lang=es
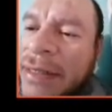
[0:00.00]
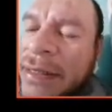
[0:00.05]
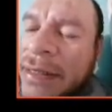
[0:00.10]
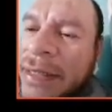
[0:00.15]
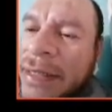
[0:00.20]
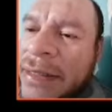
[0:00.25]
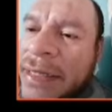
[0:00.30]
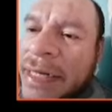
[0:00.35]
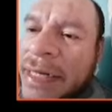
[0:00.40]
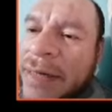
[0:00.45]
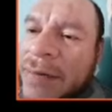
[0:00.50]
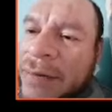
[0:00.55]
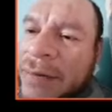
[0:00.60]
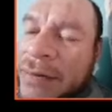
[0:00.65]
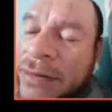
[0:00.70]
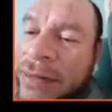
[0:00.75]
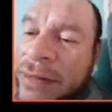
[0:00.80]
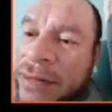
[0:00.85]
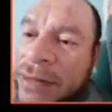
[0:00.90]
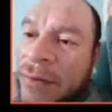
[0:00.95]
¿Qué
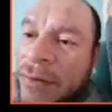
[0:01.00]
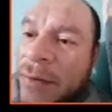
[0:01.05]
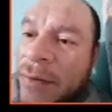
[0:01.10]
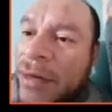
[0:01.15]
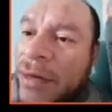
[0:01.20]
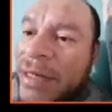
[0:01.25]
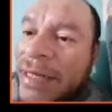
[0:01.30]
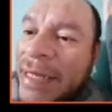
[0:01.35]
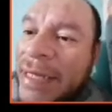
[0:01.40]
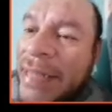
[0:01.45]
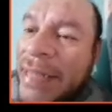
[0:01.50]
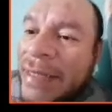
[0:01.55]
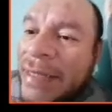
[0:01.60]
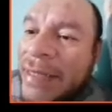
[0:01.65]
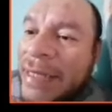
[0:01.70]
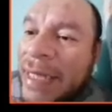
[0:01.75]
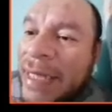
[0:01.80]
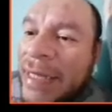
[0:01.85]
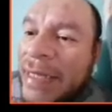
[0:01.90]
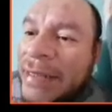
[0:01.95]
tenemos? Por
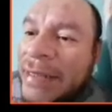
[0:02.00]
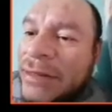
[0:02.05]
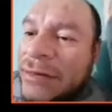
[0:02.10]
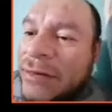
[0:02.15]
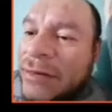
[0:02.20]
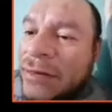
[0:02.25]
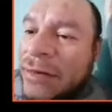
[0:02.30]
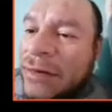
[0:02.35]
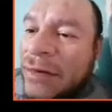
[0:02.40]
identidades